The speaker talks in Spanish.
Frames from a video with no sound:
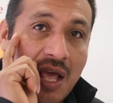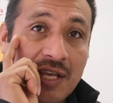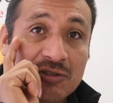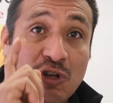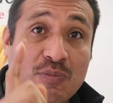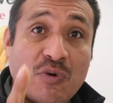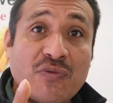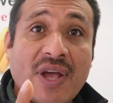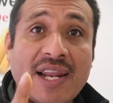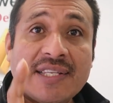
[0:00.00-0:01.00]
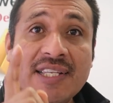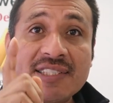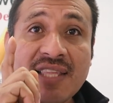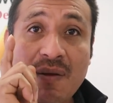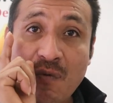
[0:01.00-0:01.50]
Estoy muy feliz de
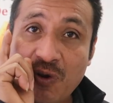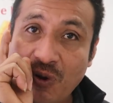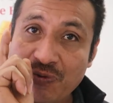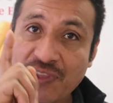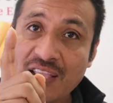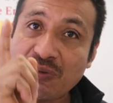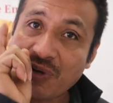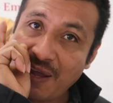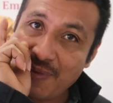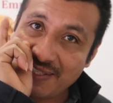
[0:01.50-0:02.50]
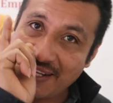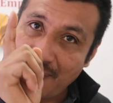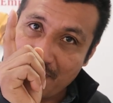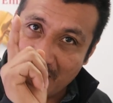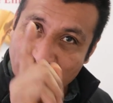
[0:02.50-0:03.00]
estar muy contento que me
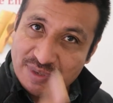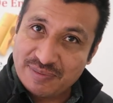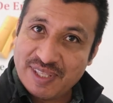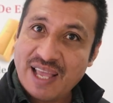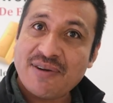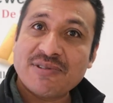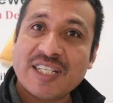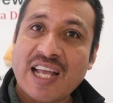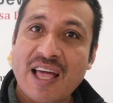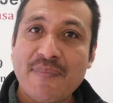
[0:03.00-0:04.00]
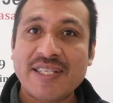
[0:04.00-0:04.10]
sigan viendo mis videos y cada